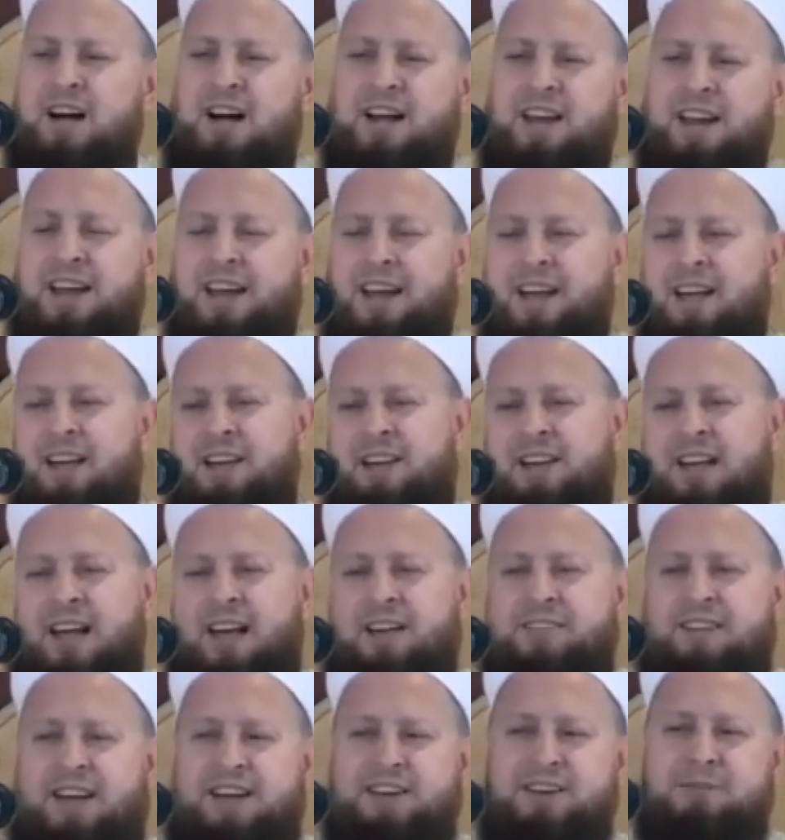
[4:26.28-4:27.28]
Hani
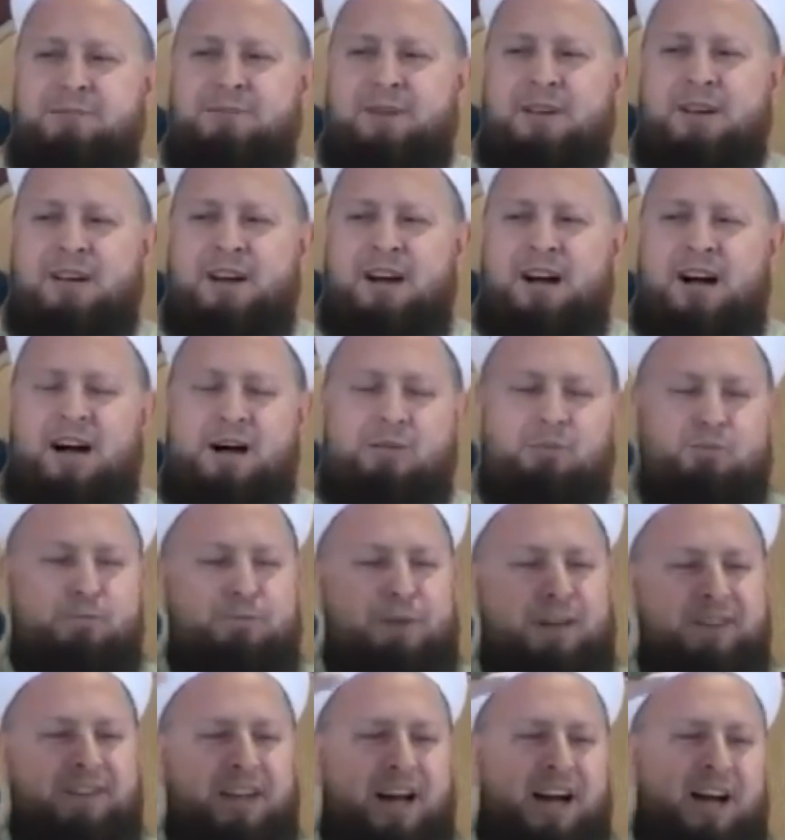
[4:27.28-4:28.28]
efendim
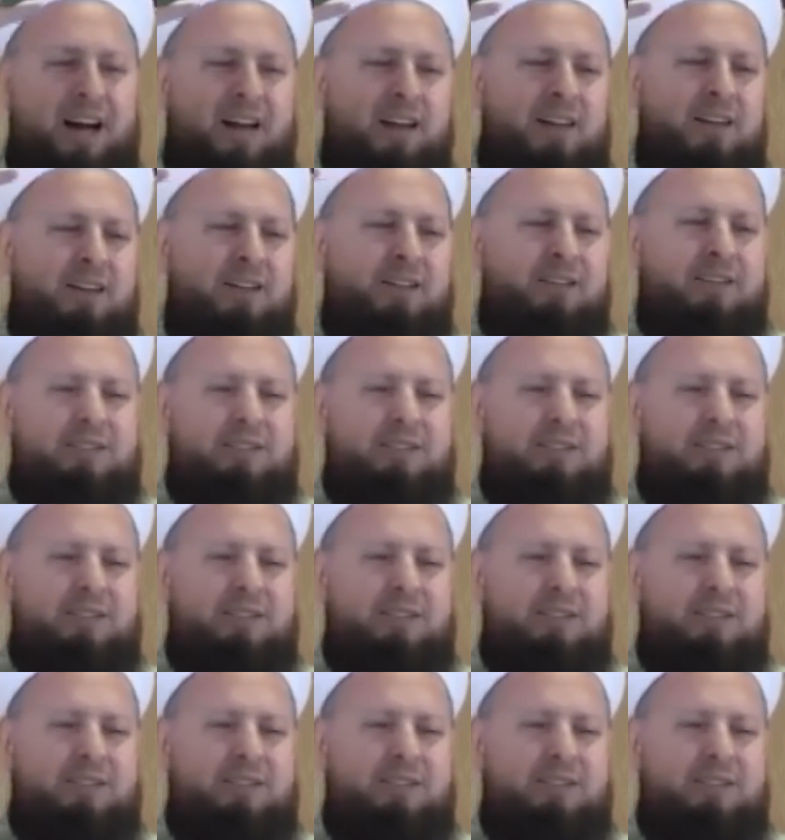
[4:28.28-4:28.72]
Avrupa'da